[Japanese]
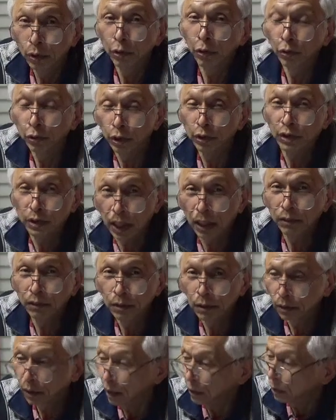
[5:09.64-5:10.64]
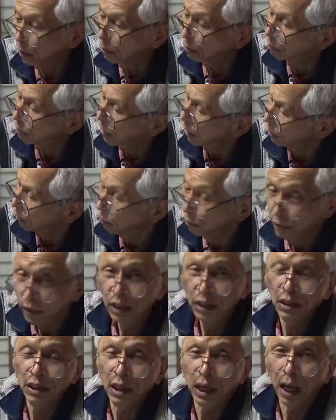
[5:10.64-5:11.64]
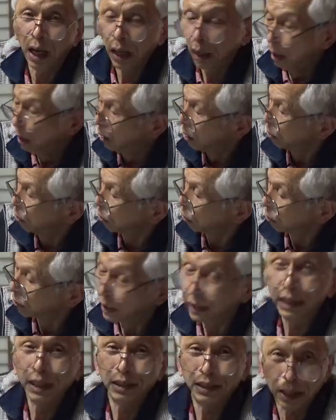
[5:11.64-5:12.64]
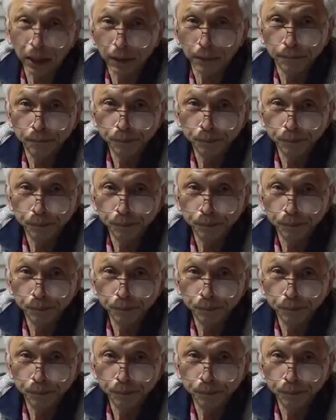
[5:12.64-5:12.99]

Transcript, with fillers: うどんどん近づいていってるぐらいの人気がこの出てきたと。